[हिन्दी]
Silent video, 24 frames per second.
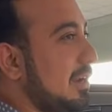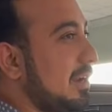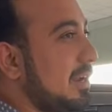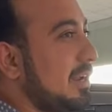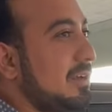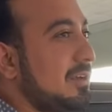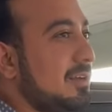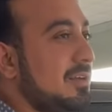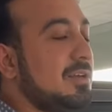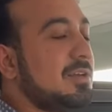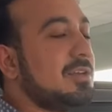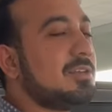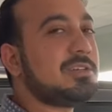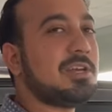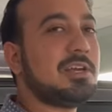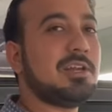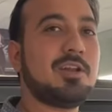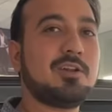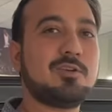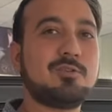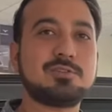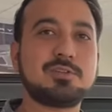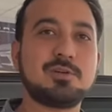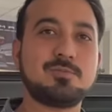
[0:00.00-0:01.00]
करें
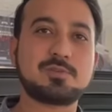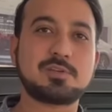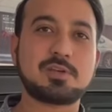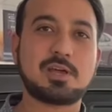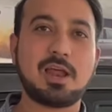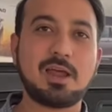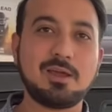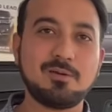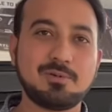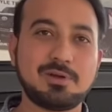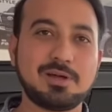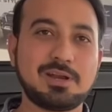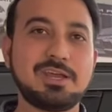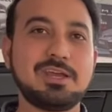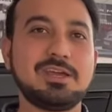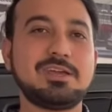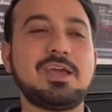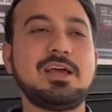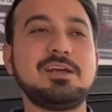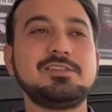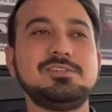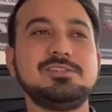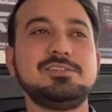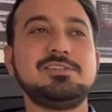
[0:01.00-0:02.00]
चैनल को सब्सक्राइब करें
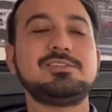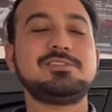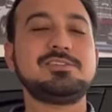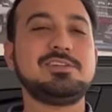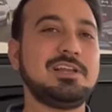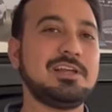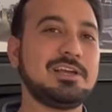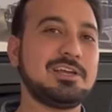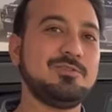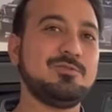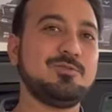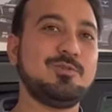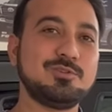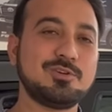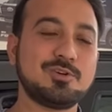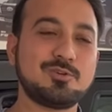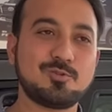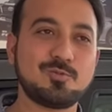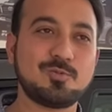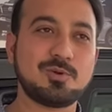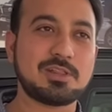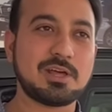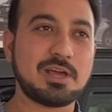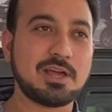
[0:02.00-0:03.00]
क्या चीज़ अच्छी लगी वो
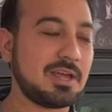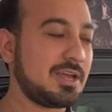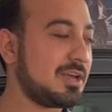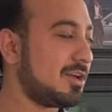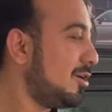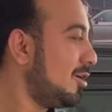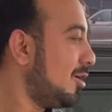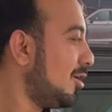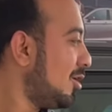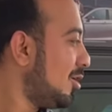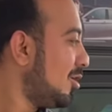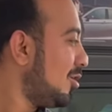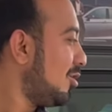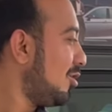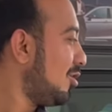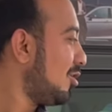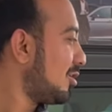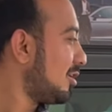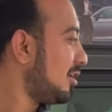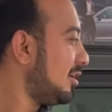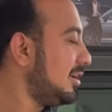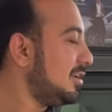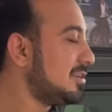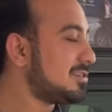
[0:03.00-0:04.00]
ज़रूर बताएं
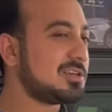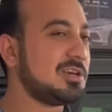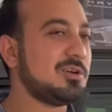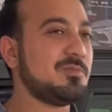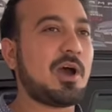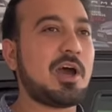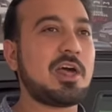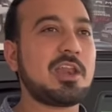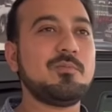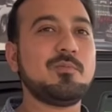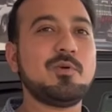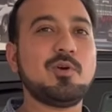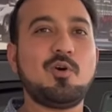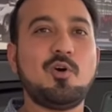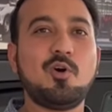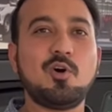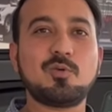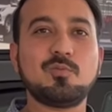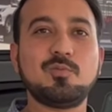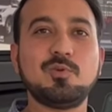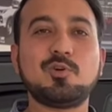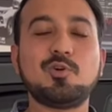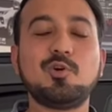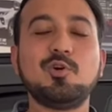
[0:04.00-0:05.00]
और इसके बारे में
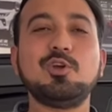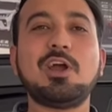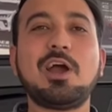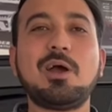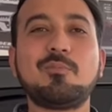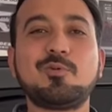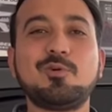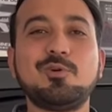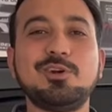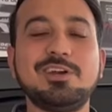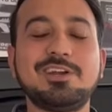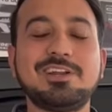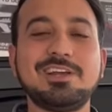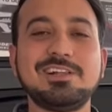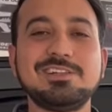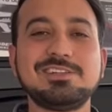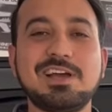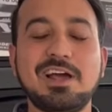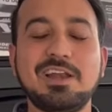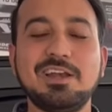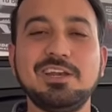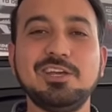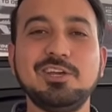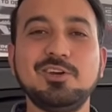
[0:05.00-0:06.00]
और भी कोई आपको डिटेल
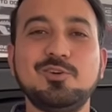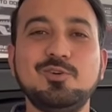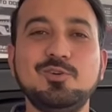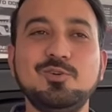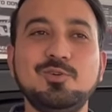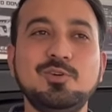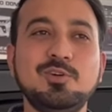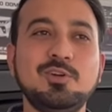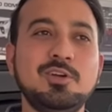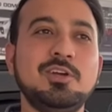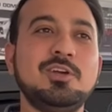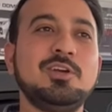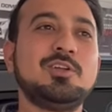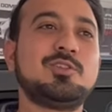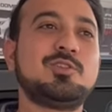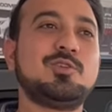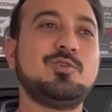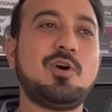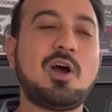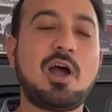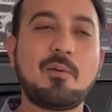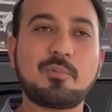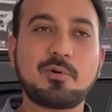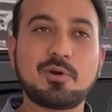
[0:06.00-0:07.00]
जाननी हो
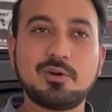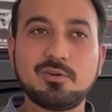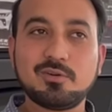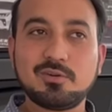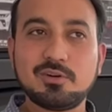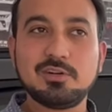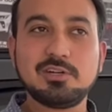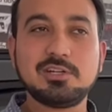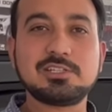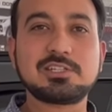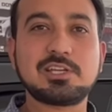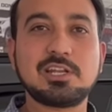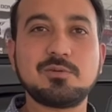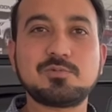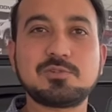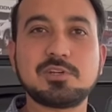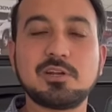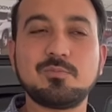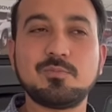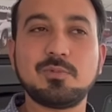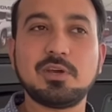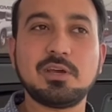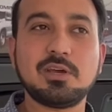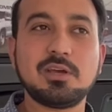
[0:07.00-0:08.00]
तो आपको
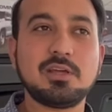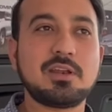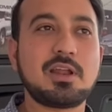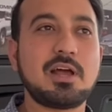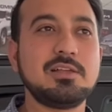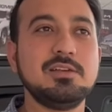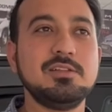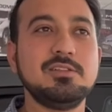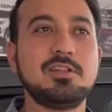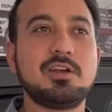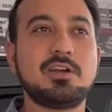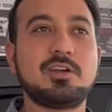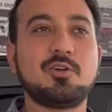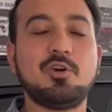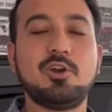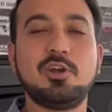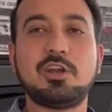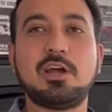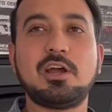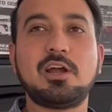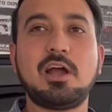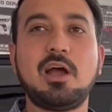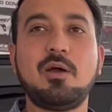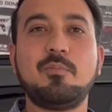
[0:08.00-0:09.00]
डिस्क्रिप्शन में राजेंद्र
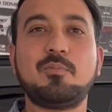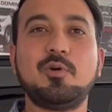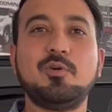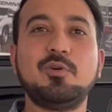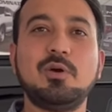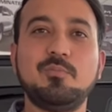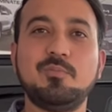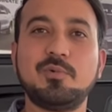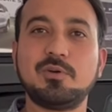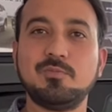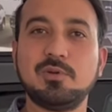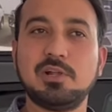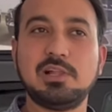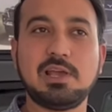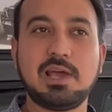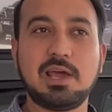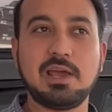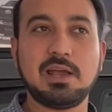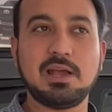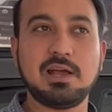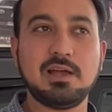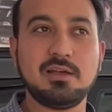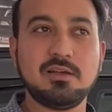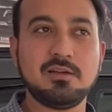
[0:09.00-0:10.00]
टोयटा का आपको नंबर मिल
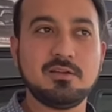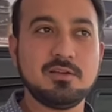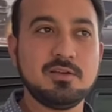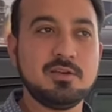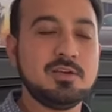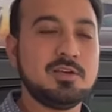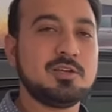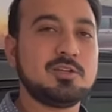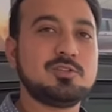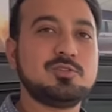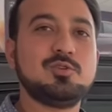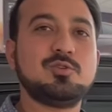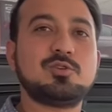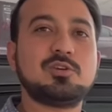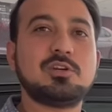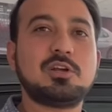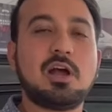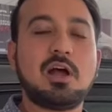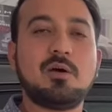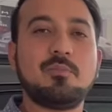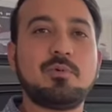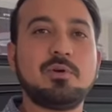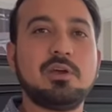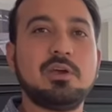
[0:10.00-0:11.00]
जाएगा जो कि
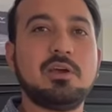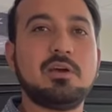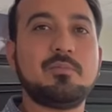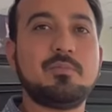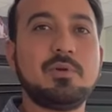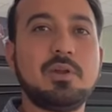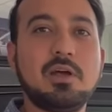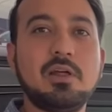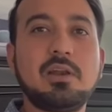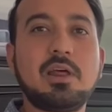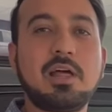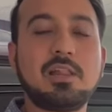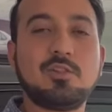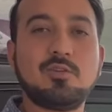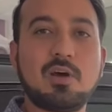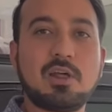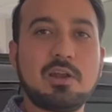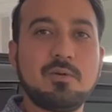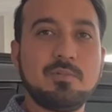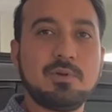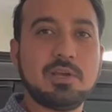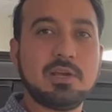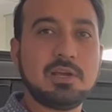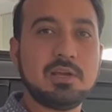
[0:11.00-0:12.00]
कहाँ पे है अपना
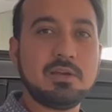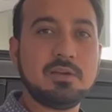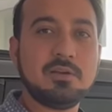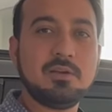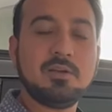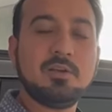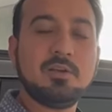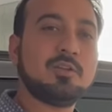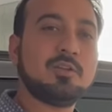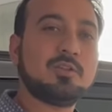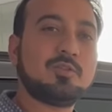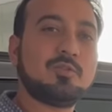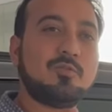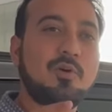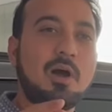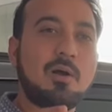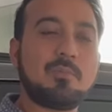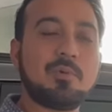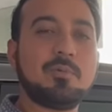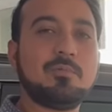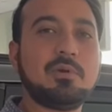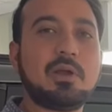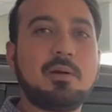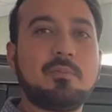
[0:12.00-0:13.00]
नाथद्वारा में है तो वहाँ
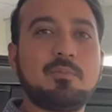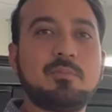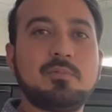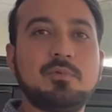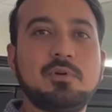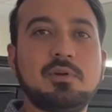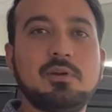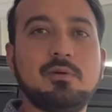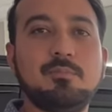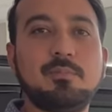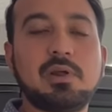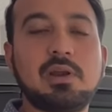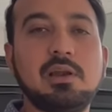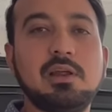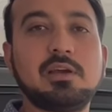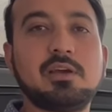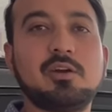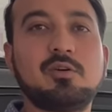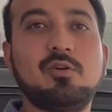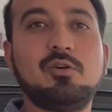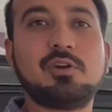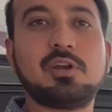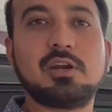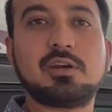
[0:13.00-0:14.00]
पे भी आप नंबर
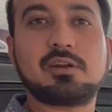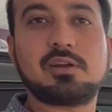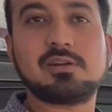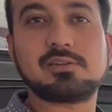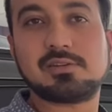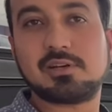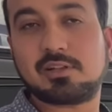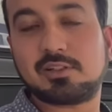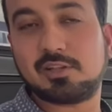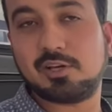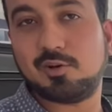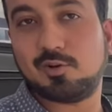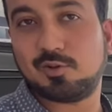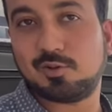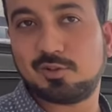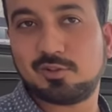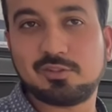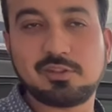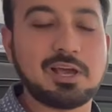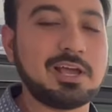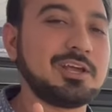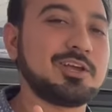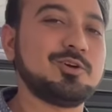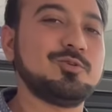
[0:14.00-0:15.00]
लेके कांटेक्ट कर सकते हो
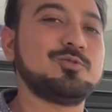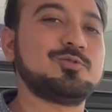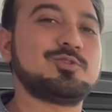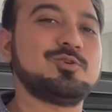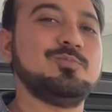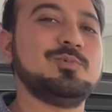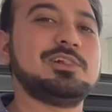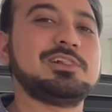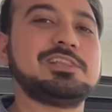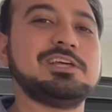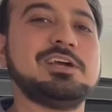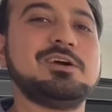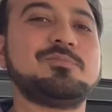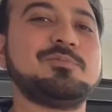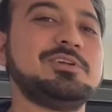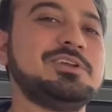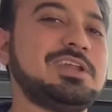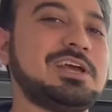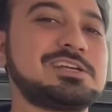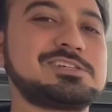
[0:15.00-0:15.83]
थैंक यू तो मिलते हैं अपनी